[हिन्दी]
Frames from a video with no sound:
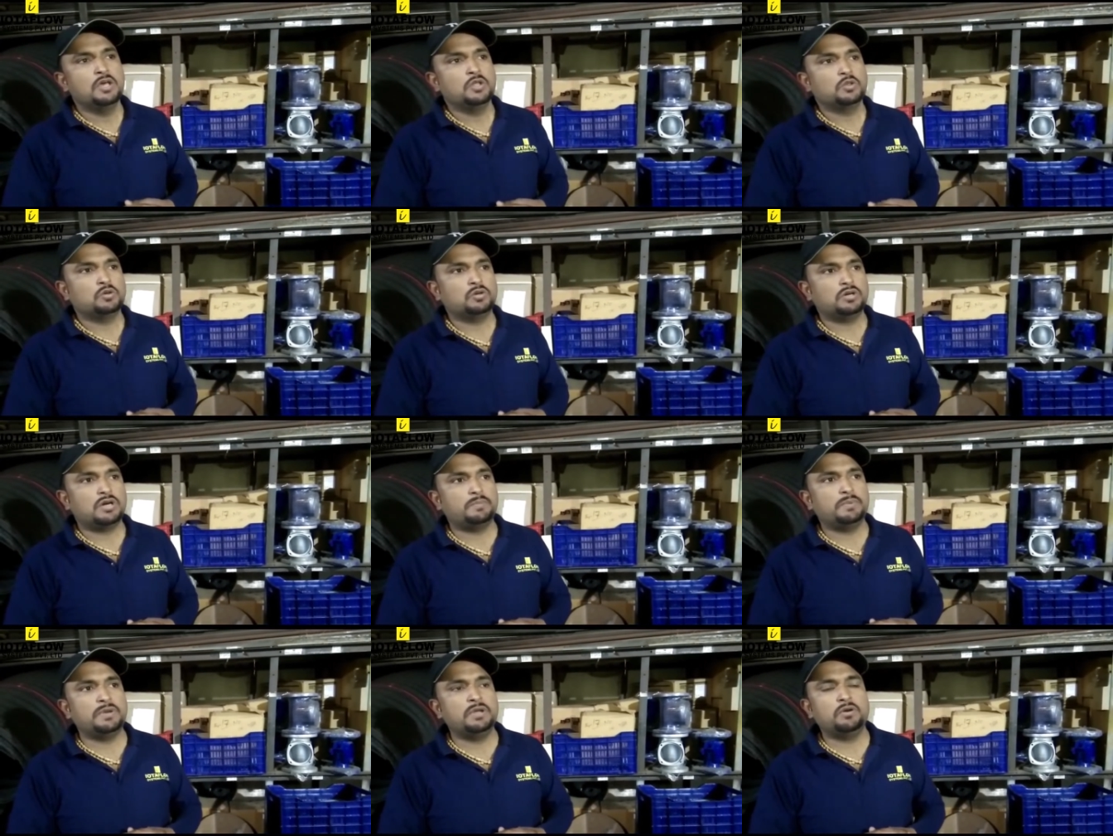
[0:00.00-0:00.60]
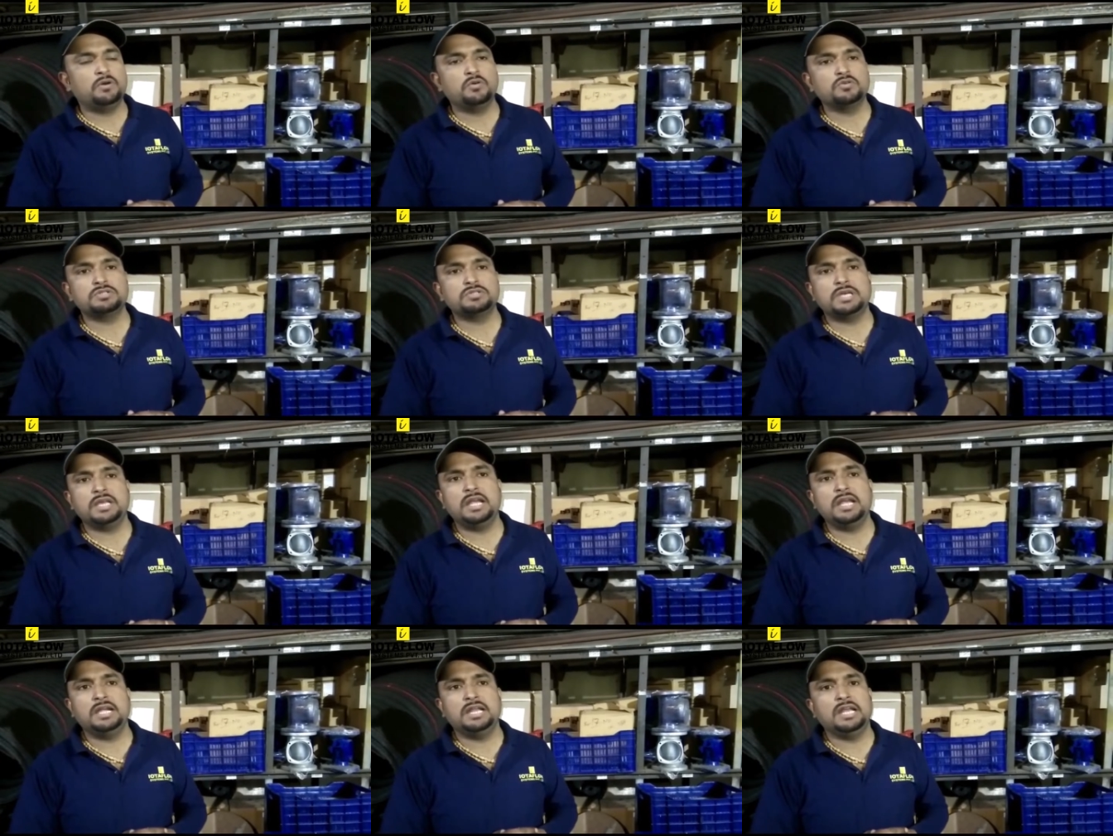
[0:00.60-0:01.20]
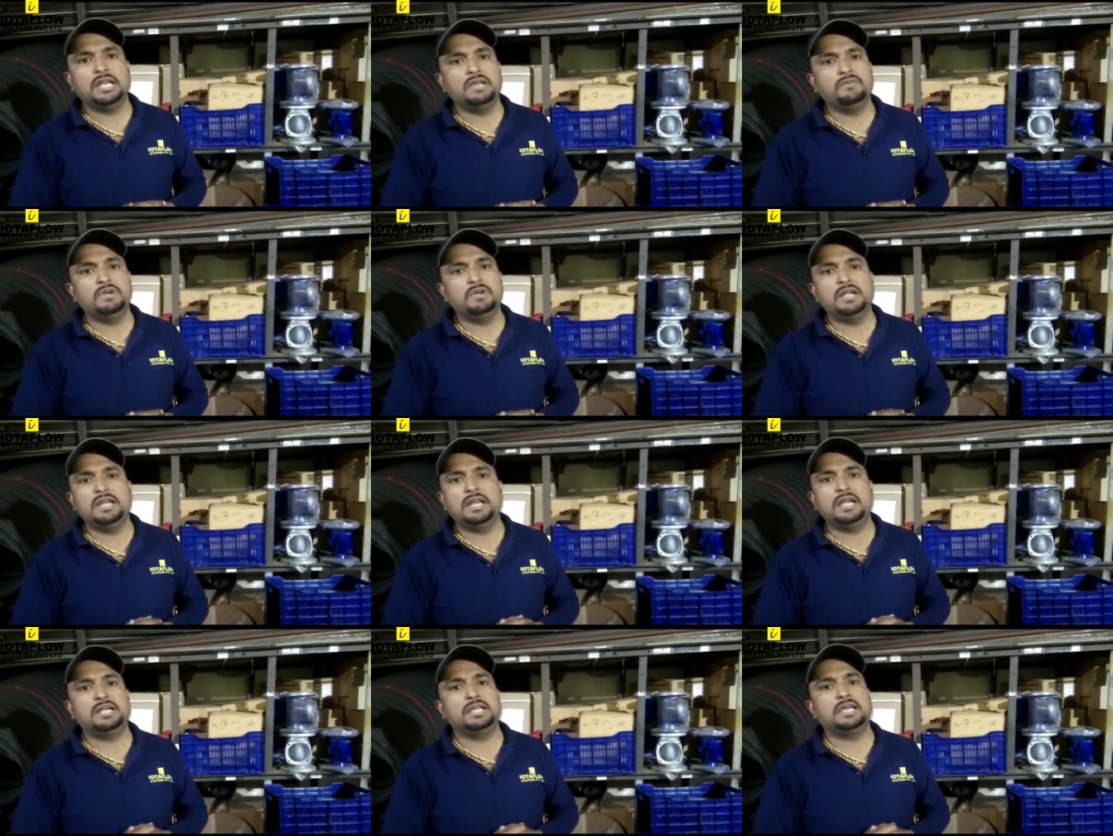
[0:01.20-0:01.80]
तो अपने को उसके लिए डिलीवरी
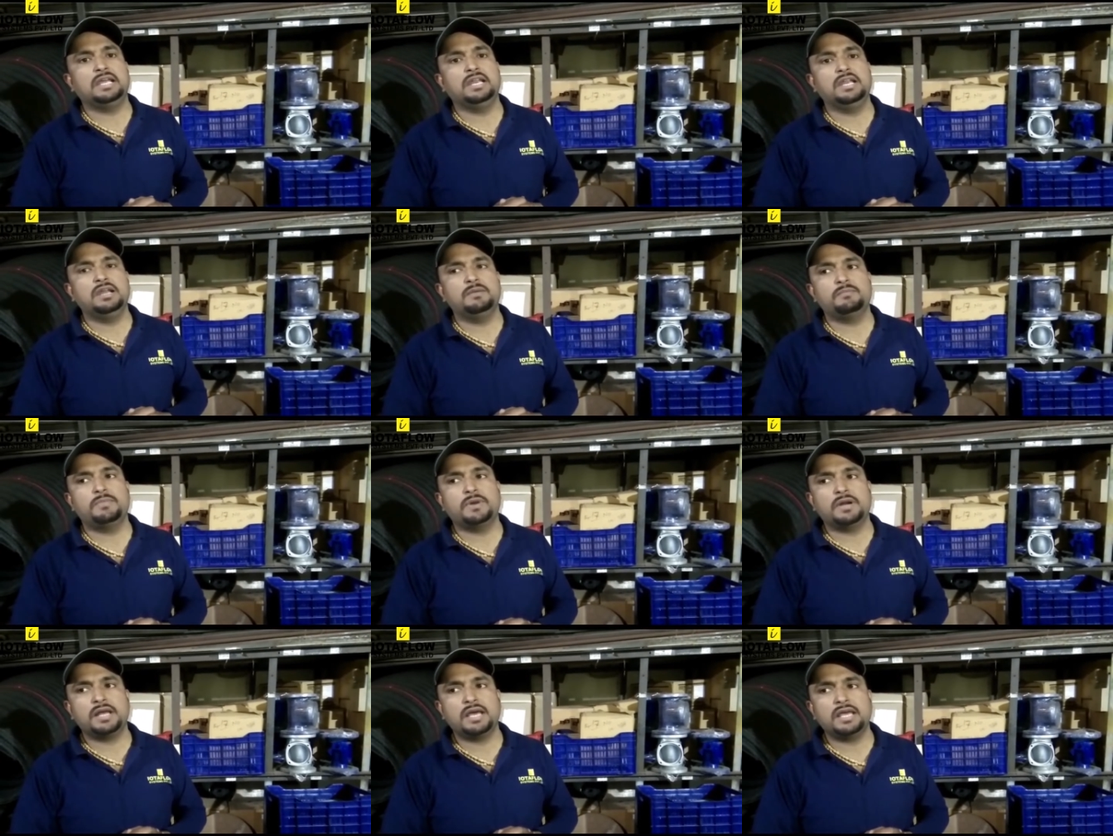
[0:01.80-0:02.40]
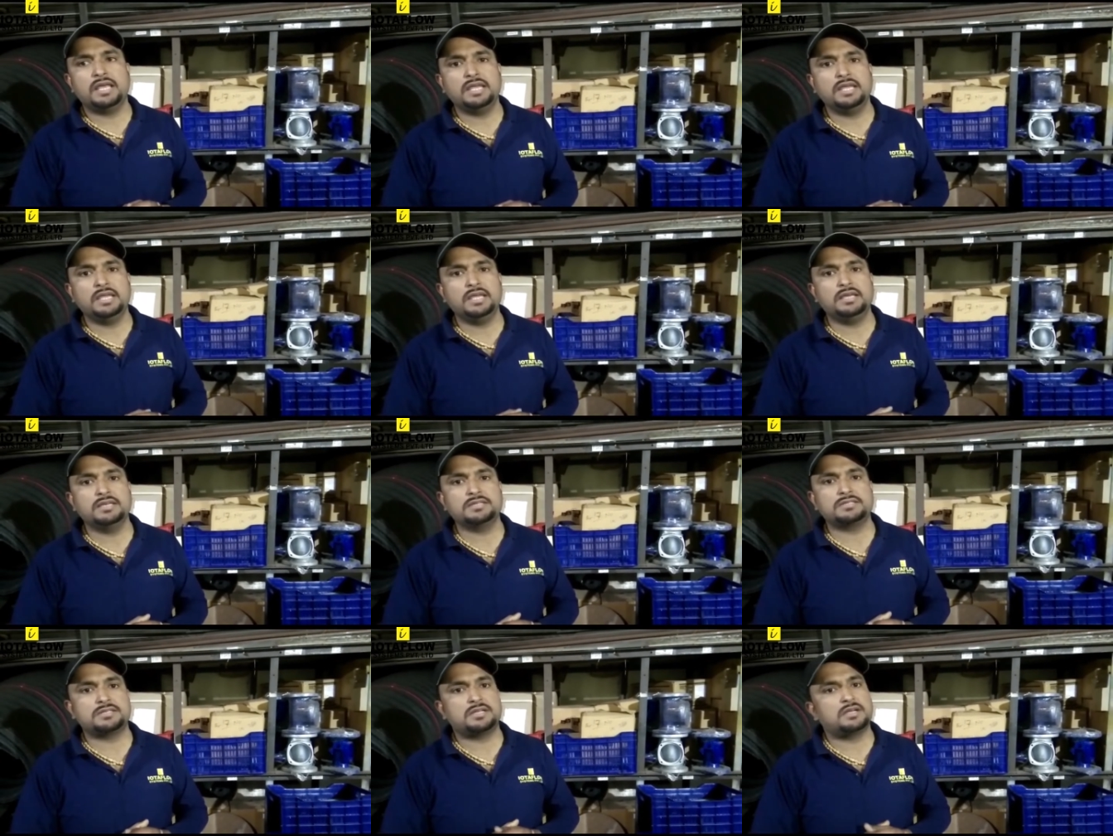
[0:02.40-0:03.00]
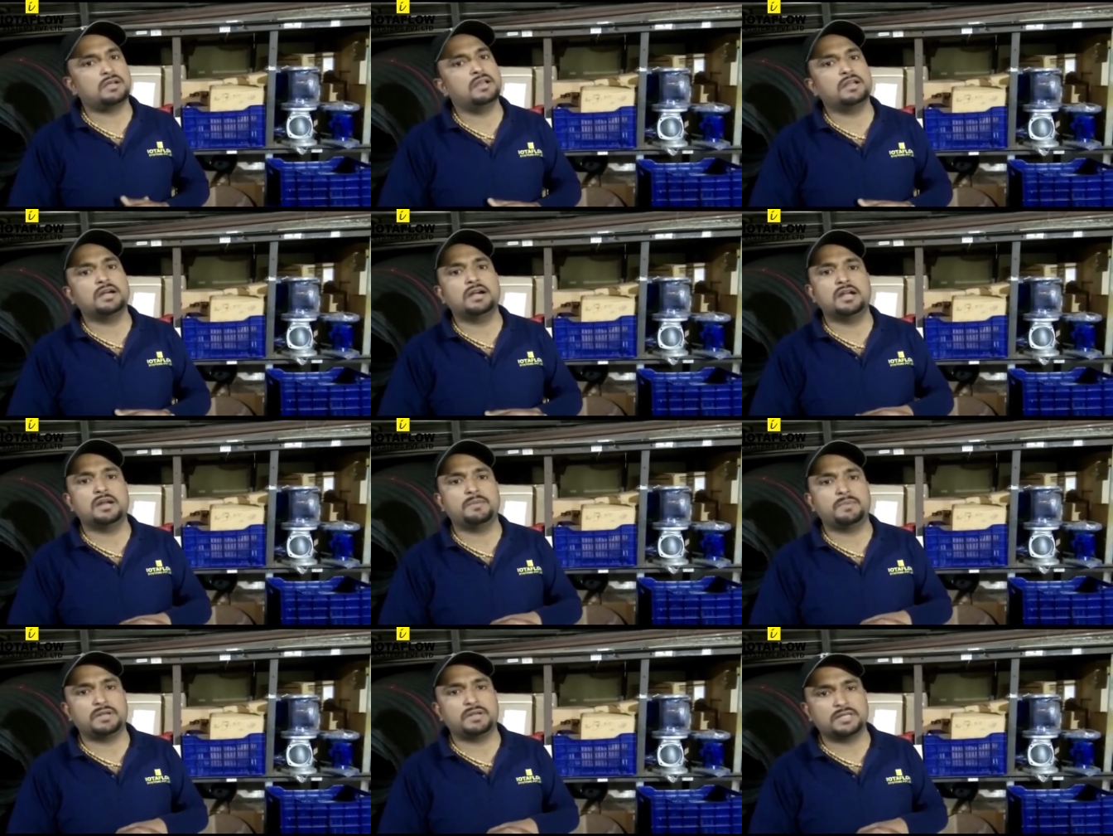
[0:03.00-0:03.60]
डेट के लिए ना बड़ा ही स्ट्रगल
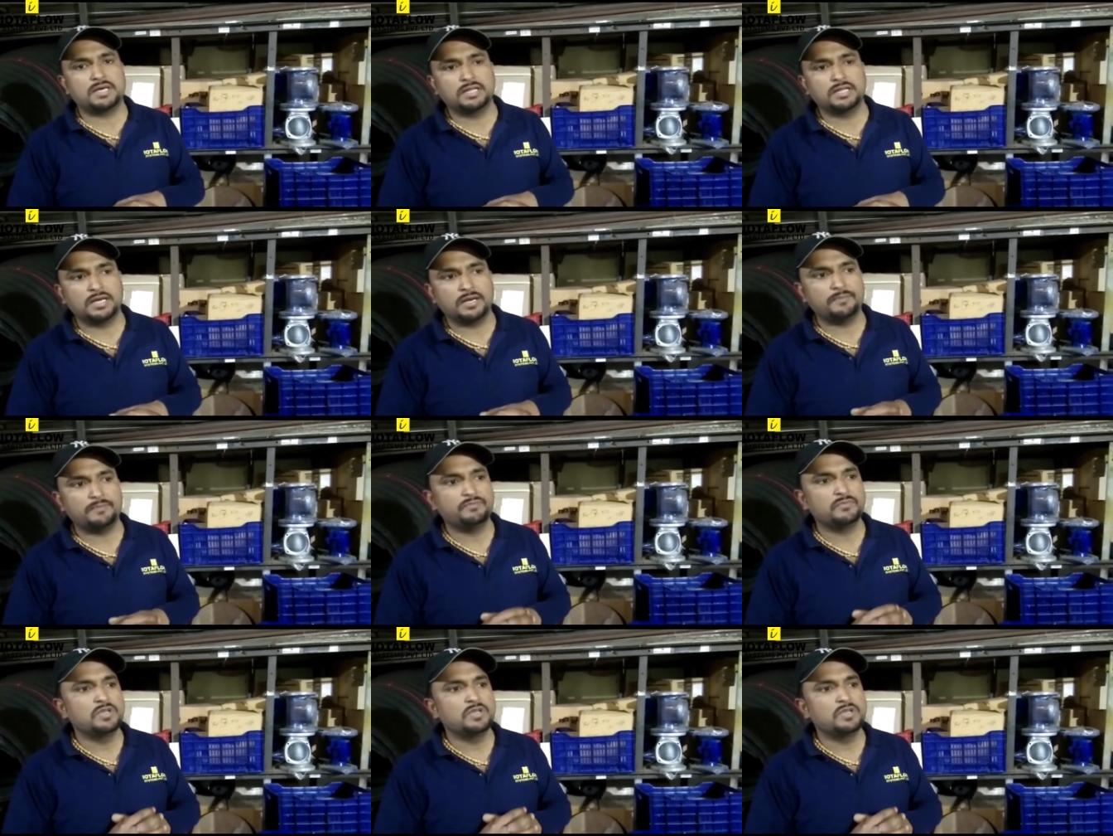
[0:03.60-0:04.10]
करना पड़ता था